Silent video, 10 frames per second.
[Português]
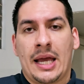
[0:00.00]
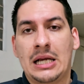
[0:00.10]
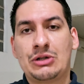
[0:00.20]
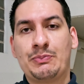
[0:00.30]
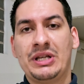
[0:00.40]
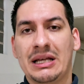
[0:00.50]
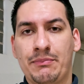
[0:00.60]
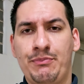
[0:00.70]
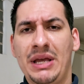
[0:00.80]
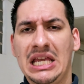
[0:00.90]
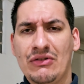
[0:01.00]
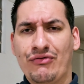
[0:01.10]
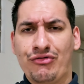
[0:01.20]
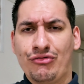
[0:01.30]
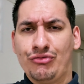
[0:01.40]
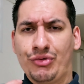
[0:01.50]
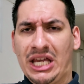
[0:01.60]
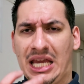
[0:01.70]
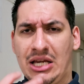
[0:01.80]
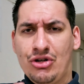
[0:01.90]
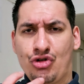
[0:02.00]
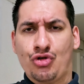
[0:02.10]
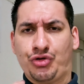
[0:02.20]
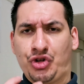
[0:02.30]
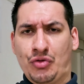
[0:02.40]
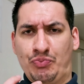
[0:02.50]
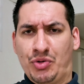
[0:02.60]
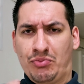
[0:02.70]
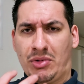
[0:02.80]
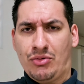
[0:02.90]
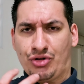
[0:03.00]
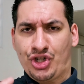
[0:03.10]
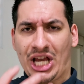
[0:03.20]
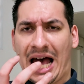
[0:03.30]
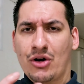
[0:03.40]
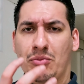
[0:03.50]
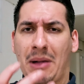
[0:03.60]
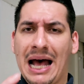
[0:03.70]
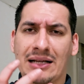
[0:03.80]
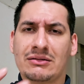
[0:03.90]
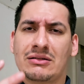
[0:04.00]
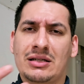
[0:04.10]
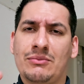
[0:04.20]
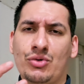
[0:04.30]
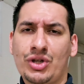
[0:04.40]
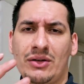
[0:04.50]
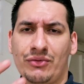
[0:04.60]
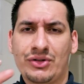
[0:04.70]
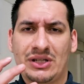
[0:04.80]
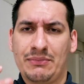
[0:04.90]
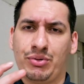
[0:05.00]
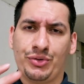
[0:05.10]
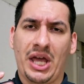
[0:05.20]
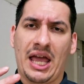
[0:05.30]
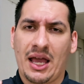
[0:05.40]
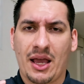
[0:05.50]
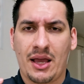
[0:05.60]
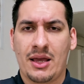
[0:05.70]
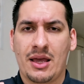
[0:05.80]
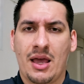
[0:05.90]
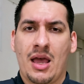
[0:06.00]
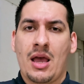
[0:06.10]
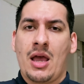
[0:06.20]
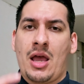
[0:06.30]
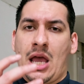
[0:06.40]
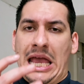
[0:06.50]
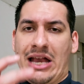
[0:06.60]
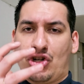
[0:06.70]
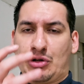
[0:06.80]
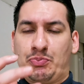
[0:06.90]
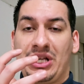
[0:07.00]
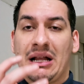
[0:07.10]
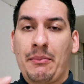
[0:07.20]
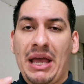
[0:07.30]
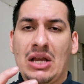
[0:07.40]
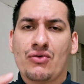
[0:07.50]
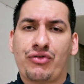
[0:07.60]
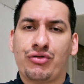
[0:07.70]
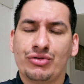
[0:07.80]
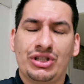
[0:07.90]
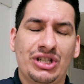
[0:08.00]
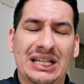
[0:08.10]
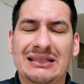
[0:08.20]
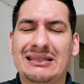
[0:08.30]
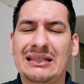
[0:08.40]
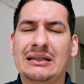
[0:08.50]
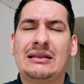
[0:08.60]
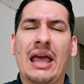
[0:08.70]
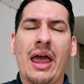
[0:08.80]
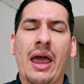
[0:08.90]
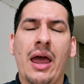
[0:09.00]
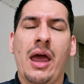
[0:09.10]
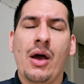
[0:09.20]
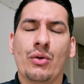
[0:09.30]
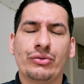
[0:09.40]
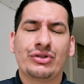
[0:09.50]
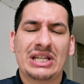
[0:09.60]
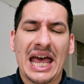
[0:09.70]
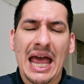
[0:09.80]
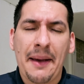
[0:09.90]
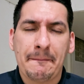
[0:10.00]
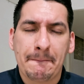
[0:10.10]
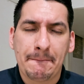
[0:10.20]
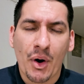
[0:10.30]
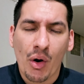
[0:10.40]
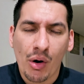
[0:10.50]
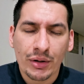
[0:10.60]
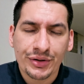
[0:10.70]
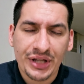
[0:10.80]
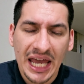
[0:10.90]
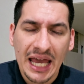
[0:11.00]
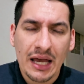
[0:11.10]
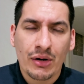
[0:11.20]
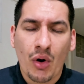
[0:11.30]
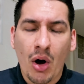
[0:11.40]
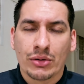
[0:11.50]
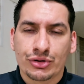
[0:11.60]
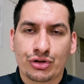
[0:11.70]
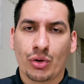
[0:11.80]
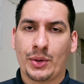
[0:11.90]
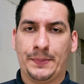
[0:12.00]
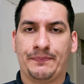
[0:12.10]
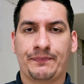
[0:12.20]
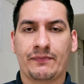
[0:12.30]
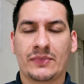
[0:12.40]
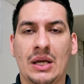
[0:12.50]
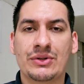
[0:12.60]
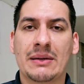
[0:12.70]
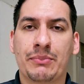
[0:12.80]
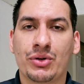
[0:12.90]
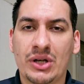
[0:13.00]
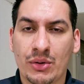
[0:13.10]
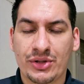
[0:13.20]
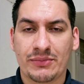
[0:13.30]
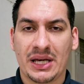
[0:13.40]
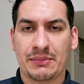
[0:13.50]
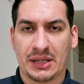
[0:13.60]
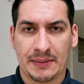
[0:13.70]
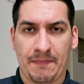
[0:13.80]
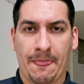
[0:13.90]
Respira bem fundo, enche o teu pulmão de ar o máximo que você puder. Respira bem fundo e diga assim: Deus é poderoso. Deus é poderoso, minha irmã.